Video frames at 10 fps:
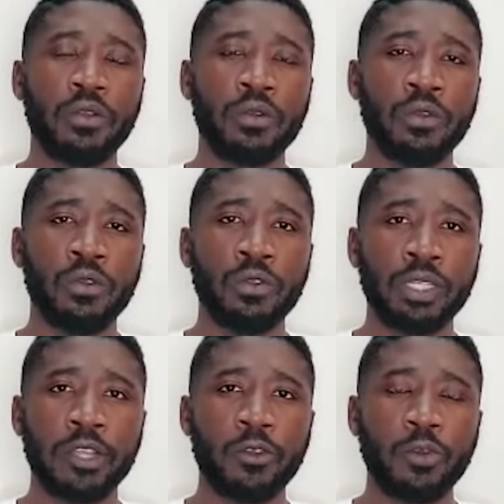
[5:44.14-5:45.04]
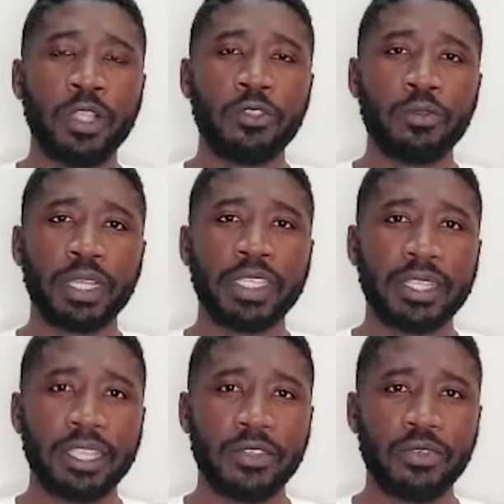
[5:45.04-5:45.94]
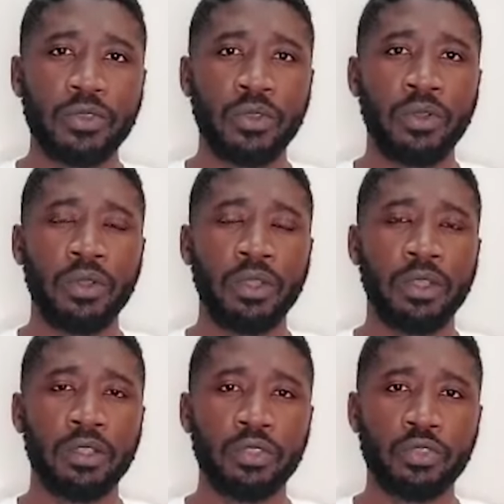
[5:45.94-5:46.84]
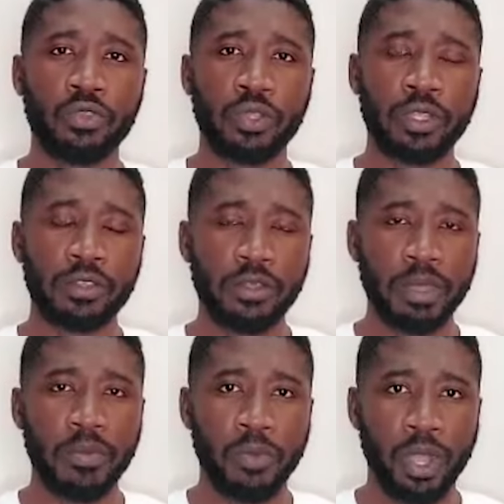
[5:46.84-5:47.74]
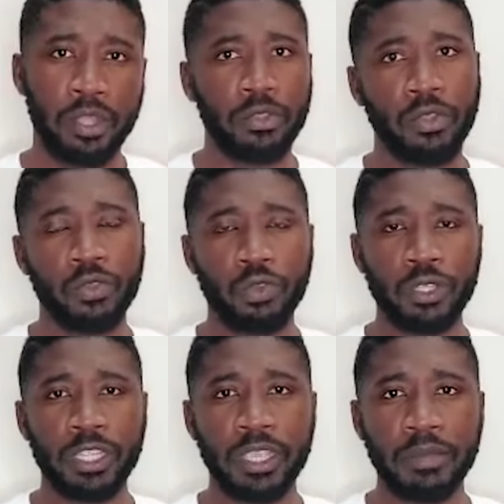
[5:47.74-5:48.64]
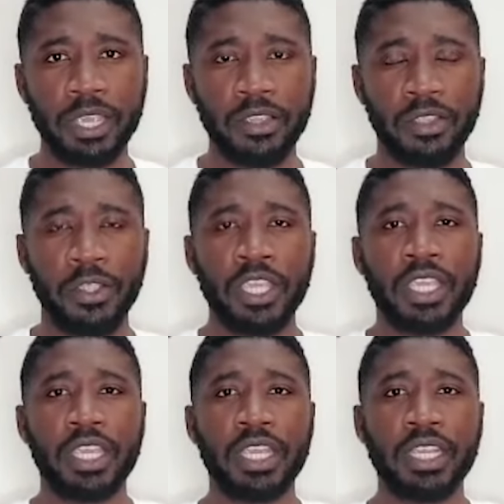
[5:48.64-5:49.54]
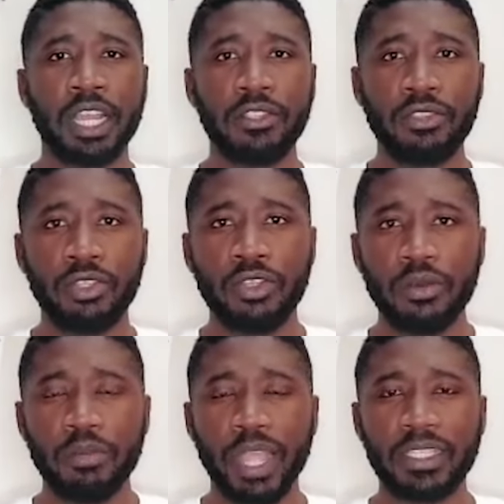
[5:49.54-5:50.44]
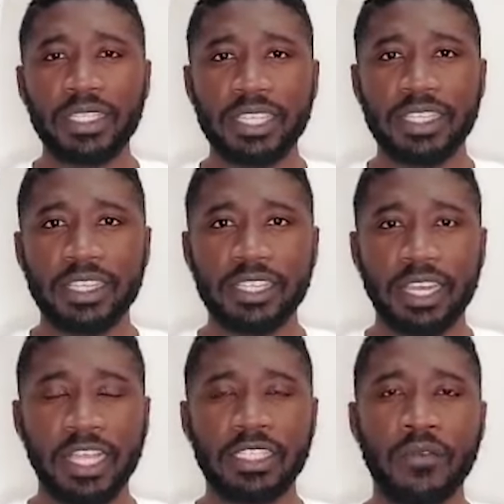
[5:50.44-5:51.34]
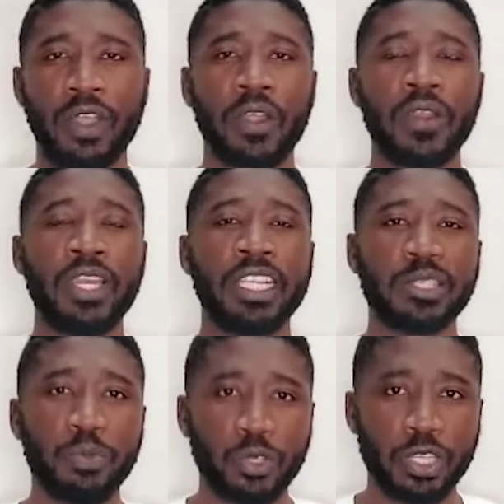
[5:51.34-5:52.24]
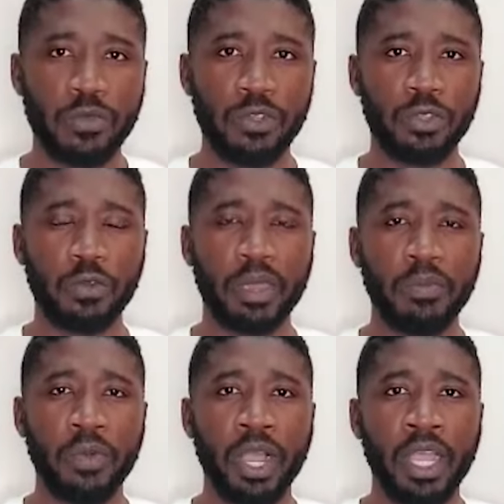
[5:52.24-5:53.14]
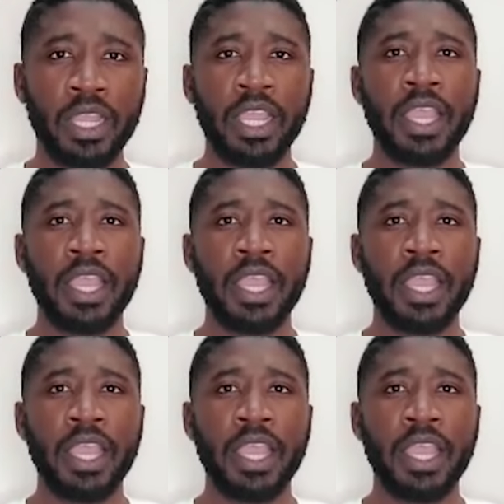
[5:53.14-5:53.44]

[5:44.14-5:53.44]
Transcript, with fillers: le, déroulement d'une présentation euh, de soutenance de mémoire. Donc, retenez bien que il y a deux parties essentielles, à savoir l'exposé de votre mémoire